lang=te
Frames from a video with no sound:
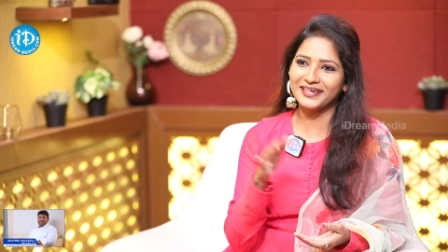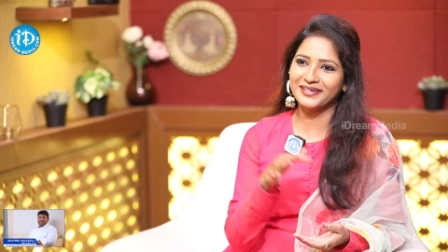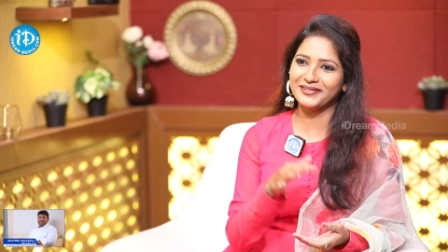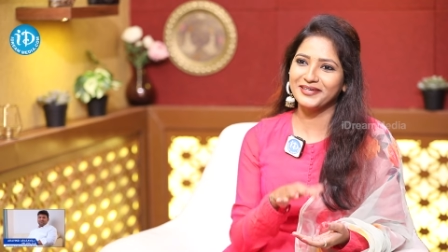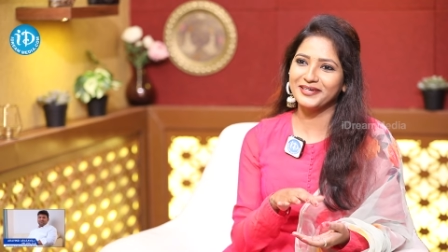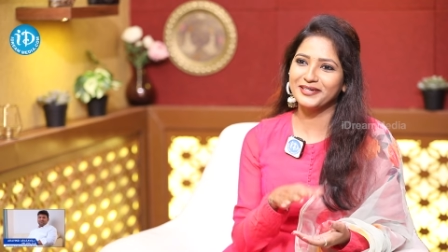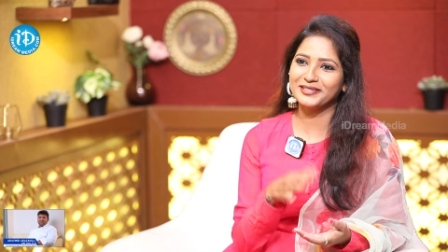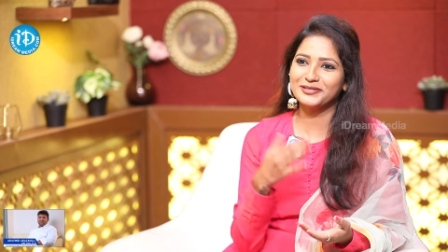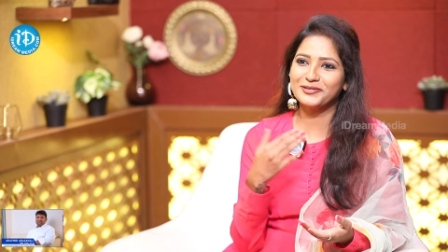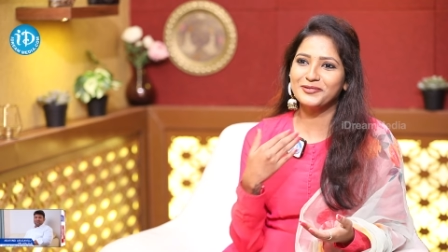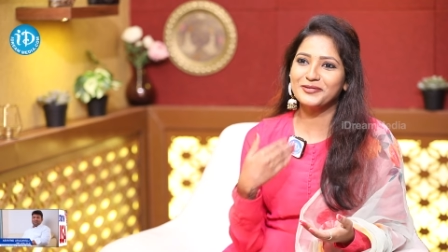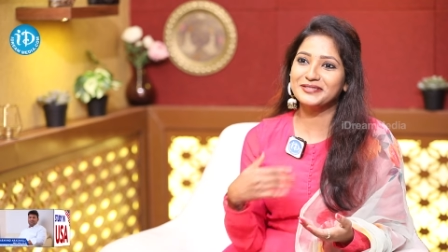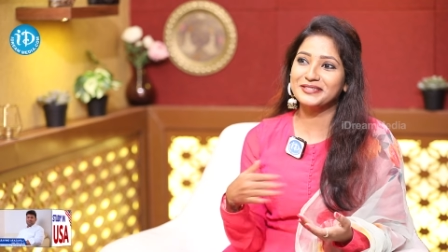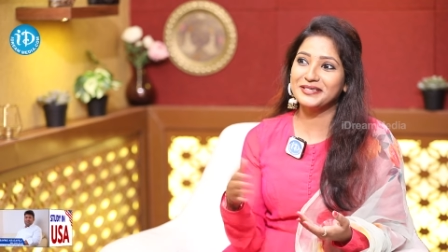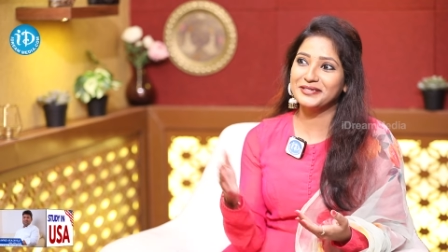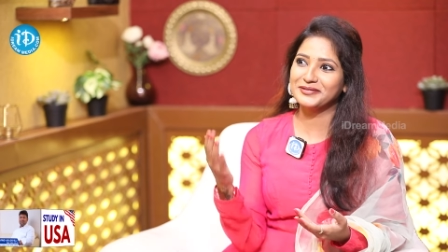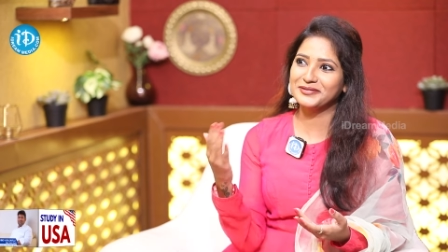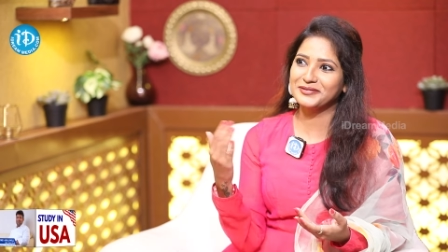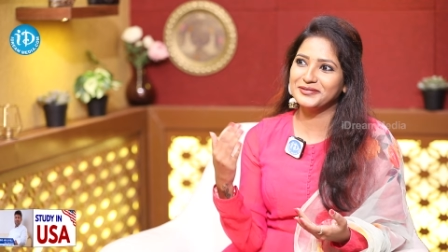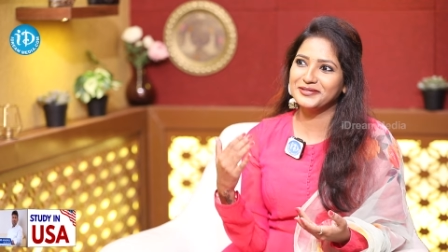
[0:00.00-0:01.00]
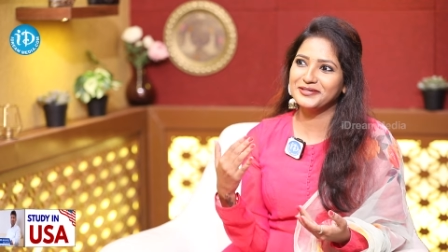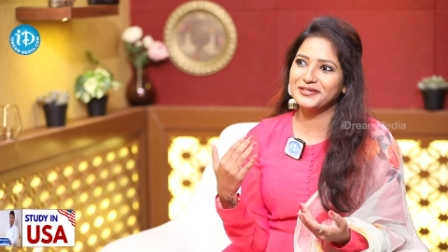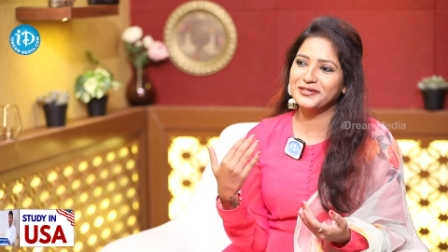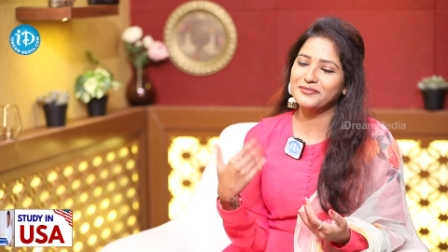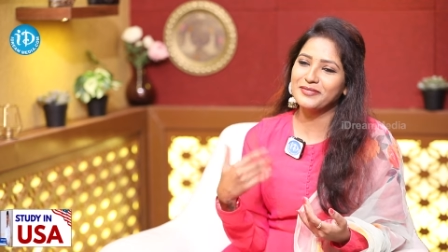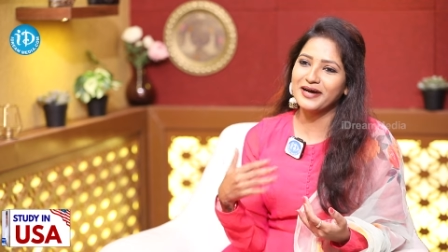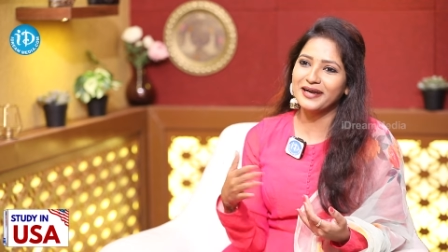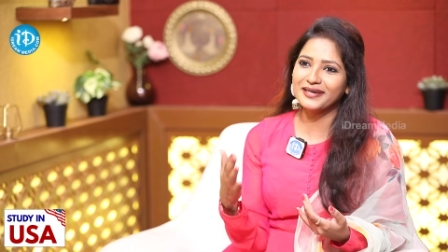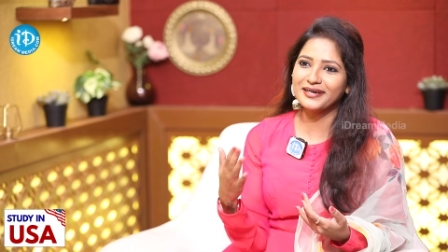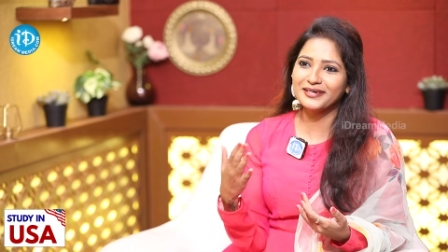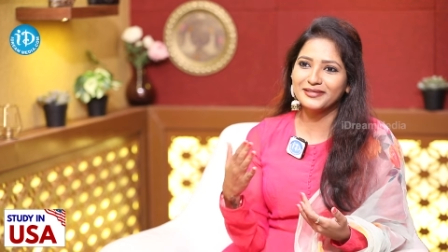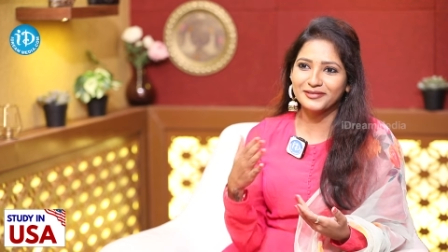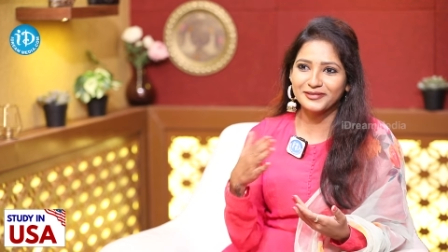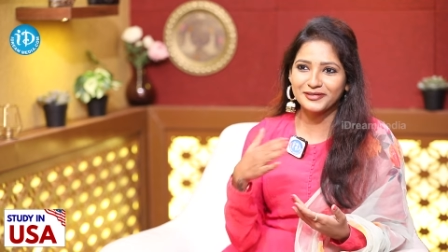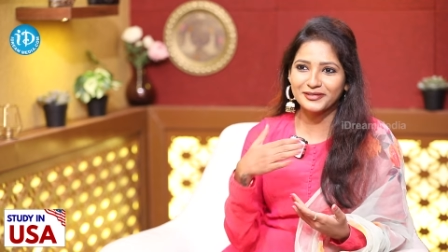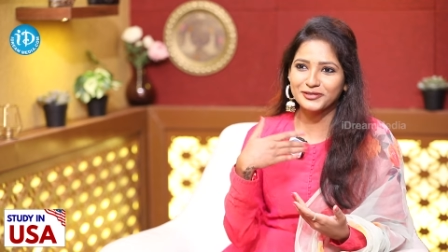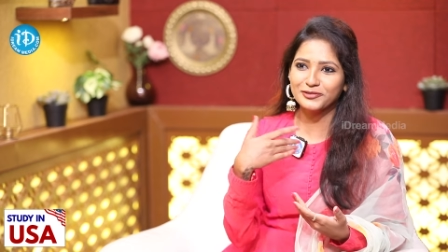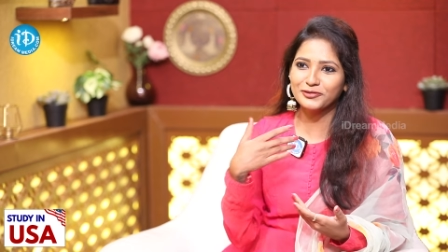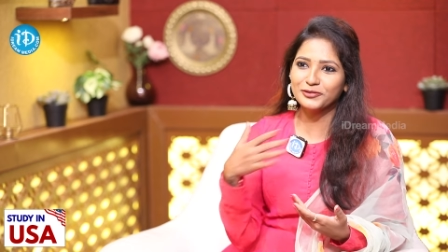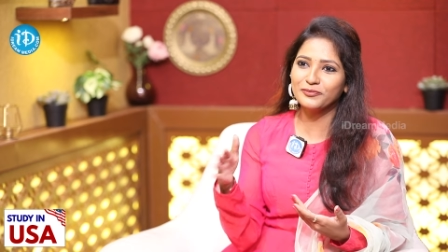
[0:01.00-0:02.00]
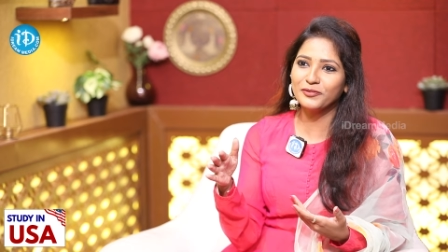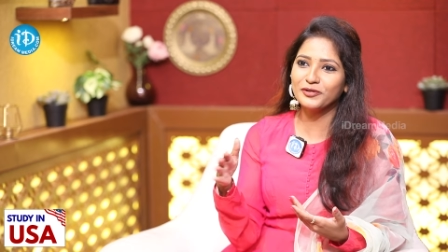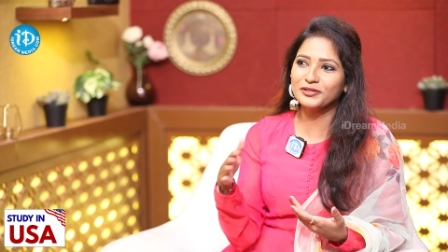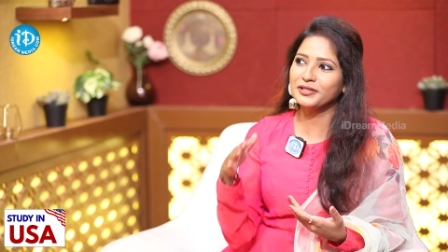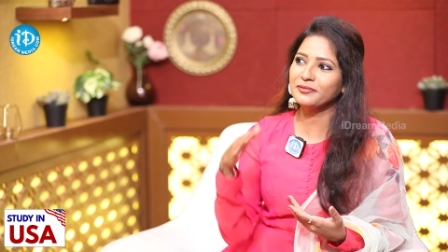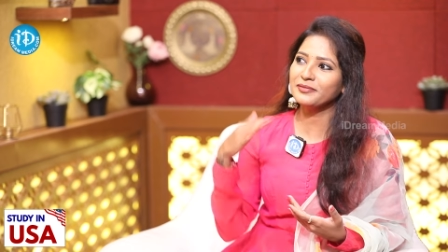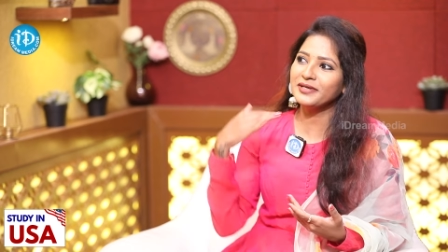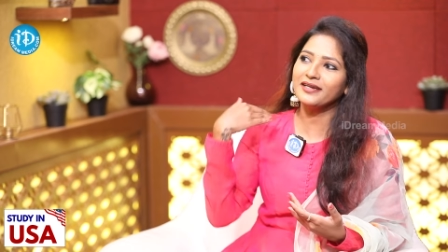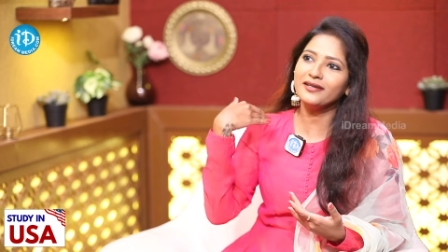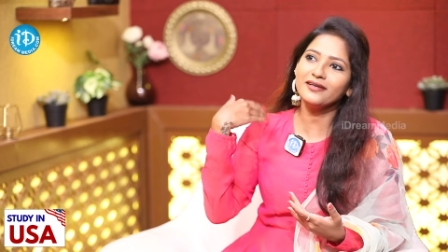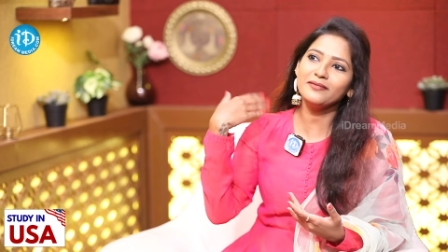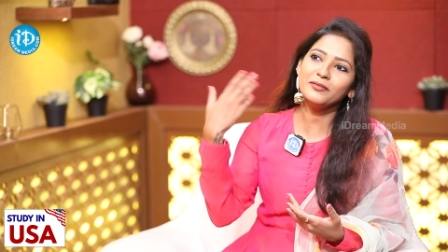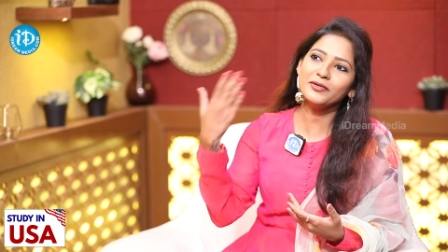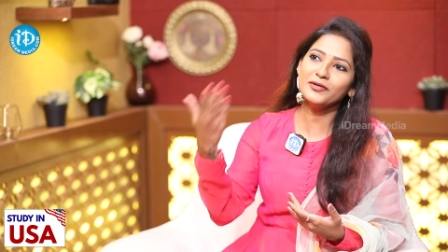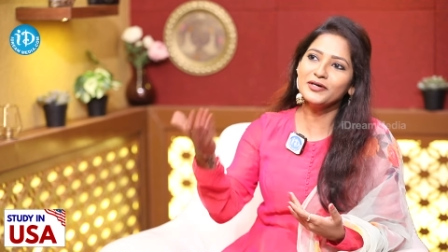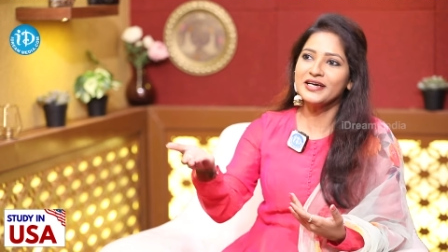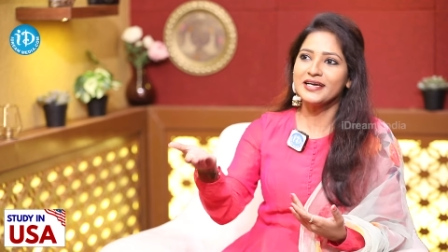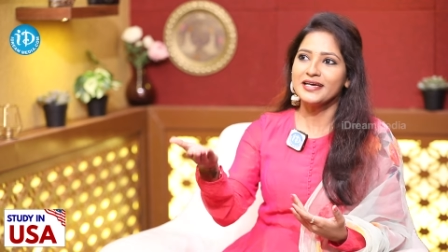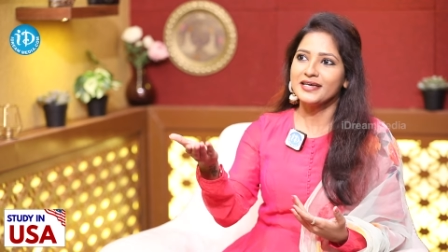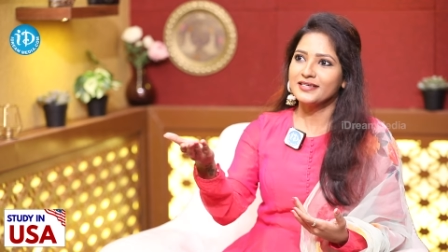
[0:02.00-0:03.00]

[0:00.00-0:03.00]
తను ఇంకా జోక్స్ వేసుకుంటున్నారు మాట్లాడుతున్నారు షూట్ మొత్తం నేనేమో